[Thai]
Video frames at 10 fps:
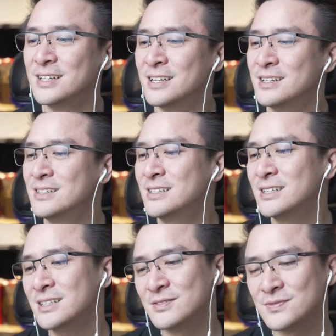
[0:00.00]
เออ
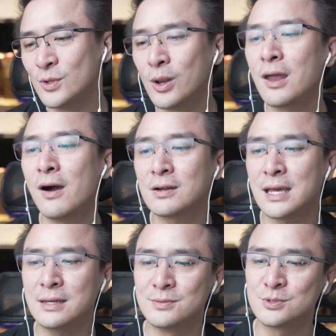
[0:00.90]
โดนหลอก
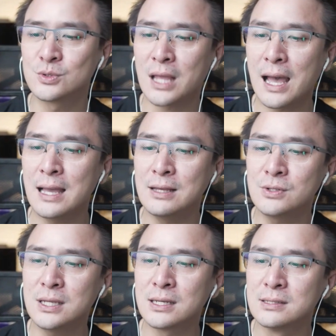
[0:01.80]
นะสุดท้ายแล้ว
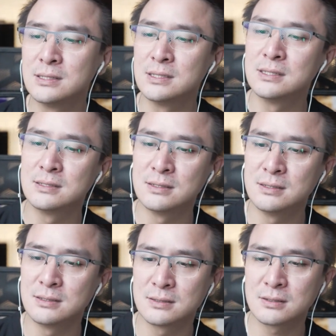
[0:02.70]
เนี่ยเอ
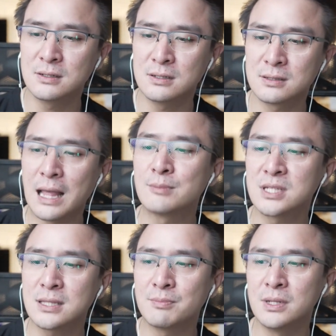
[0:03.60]
อก็ตามส
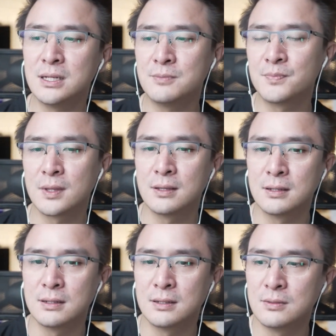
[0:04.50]
เต็ปเลย
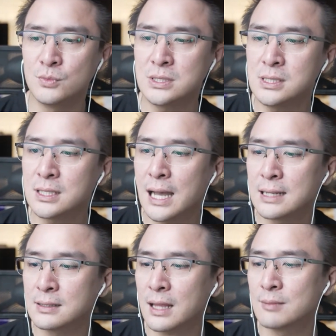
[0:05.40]
วิธีการ
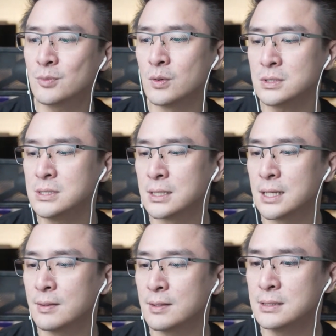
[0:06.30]
ทำของเหยื่อนะ
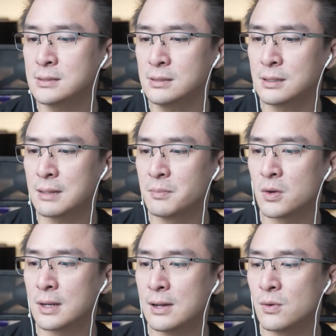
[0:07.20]
ครับอันคือคำบอ
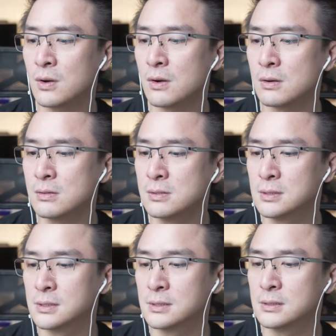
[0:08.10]
กเล่าของ
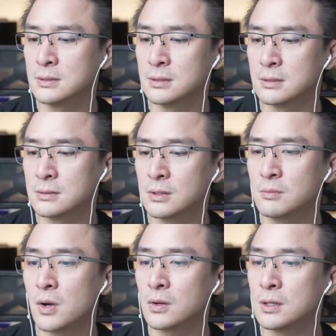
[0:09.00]
เออต้อง
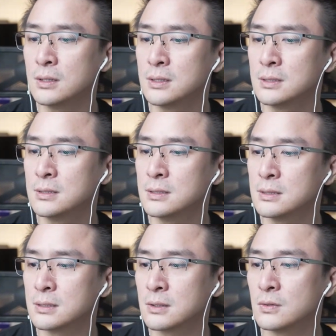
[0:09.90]
บอกก่อนเอ
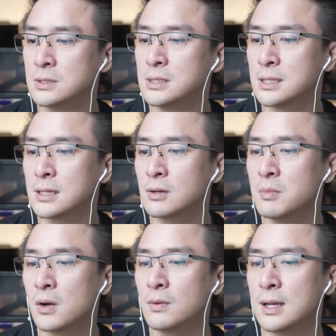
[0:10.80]
อของเหยื่อนะเขา
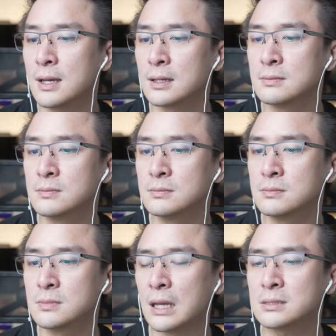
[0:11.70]
บอกว่า
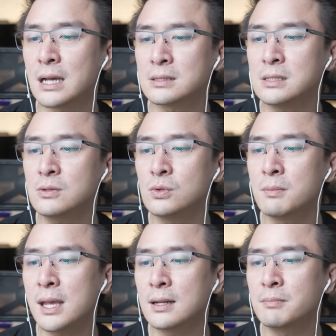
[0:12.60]
หลังจากที่คุณ
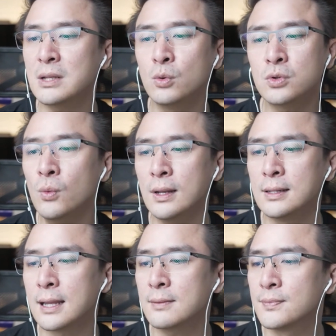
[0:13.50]
แม่ไม่รู้ตัวเล
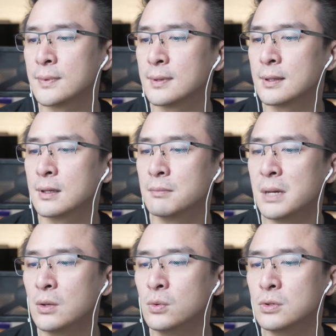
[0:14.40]
ยนะ
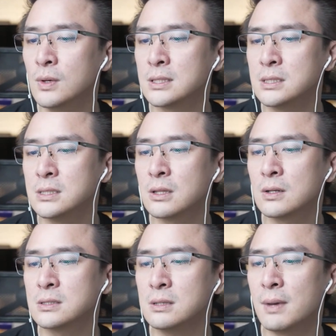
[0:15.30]
มารู้ตัวอีกทีตอ
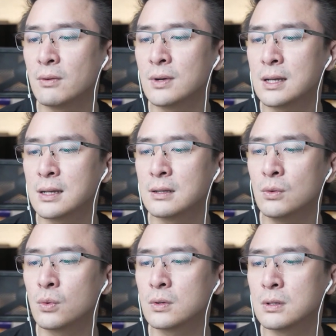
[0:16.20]
นที่แบบว่า
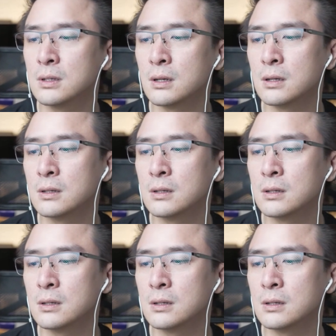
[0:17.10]
ลูกเออ